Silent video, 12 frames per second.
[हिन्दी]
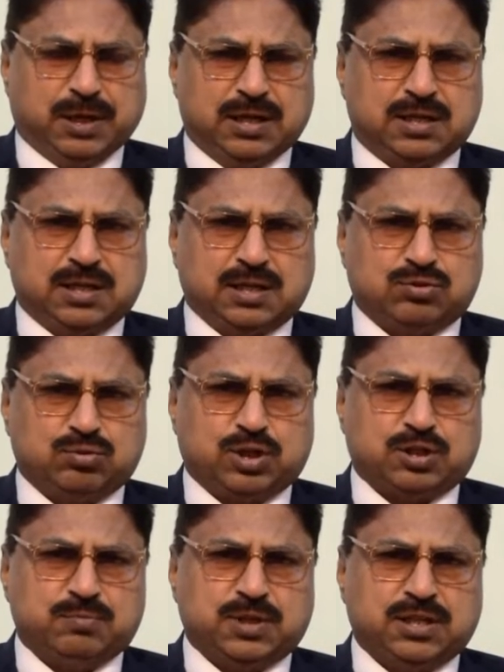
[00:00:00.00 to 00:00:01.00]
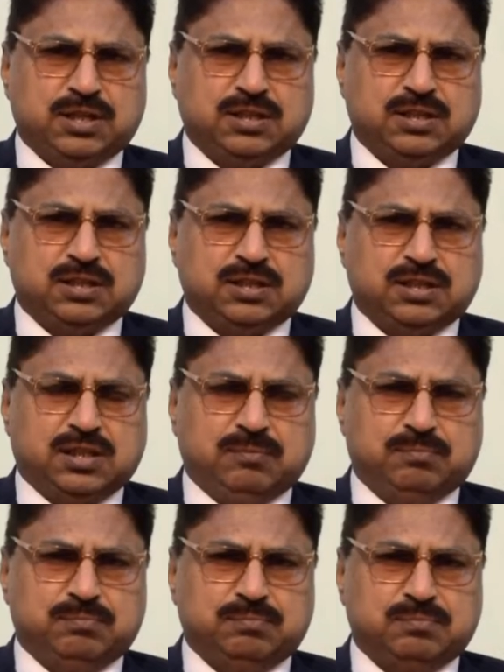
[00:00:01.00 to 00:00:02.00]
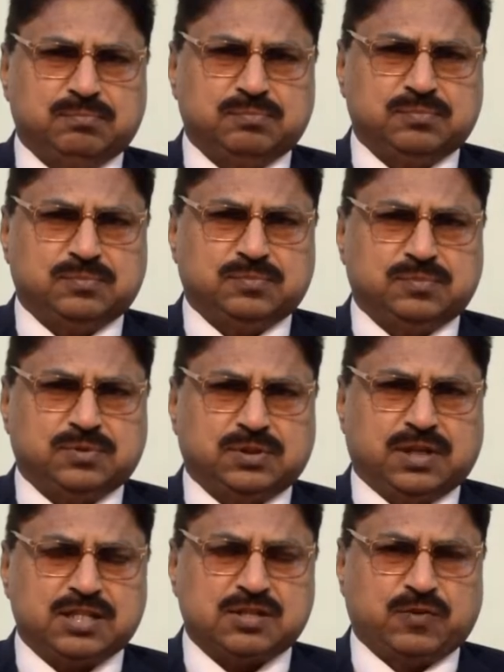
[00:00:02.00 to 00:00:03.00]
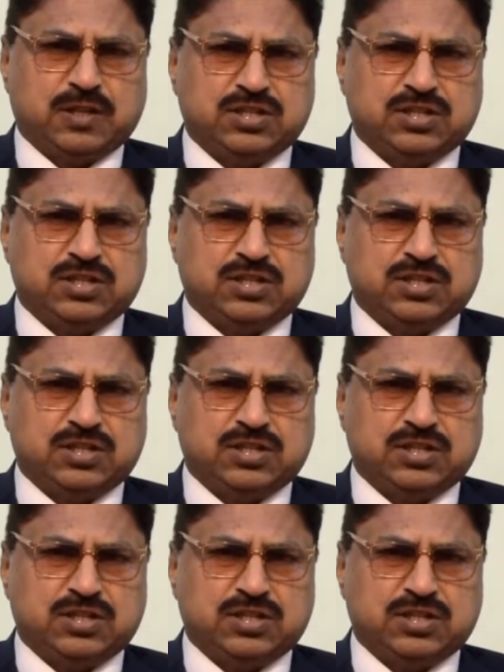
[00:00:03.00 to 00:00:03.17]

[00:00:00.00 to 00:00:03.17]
बिल के सूरत में हम आसफ़